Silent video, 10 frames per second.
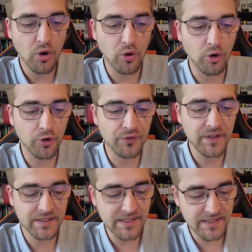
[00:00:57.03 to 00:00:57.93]

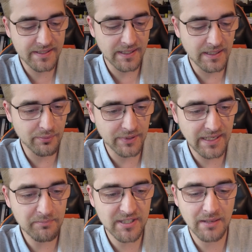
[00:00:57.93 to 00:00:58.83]
Und dieses
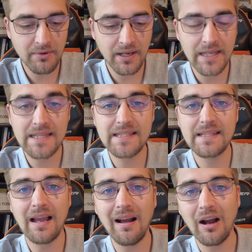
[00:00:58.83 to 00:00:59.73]
lipidem thema ist
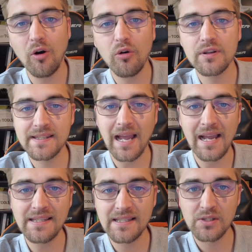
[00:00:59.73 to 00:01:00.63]
ja auch sehr
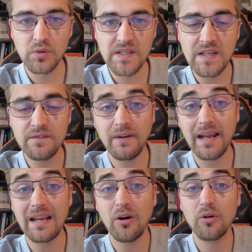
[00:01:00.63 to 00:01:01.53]
heiß diskutiert,
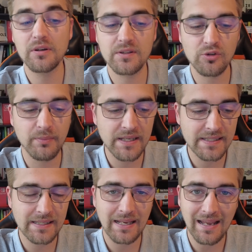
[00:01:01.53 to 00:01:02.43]
weil auch
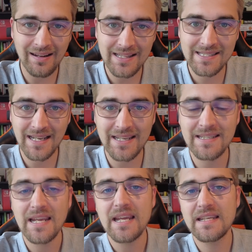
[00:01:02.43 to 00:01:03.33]
zumindest lange Zeit
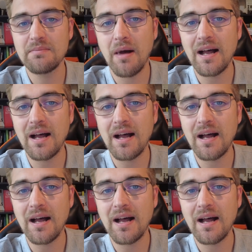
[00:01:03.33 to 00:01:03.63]
die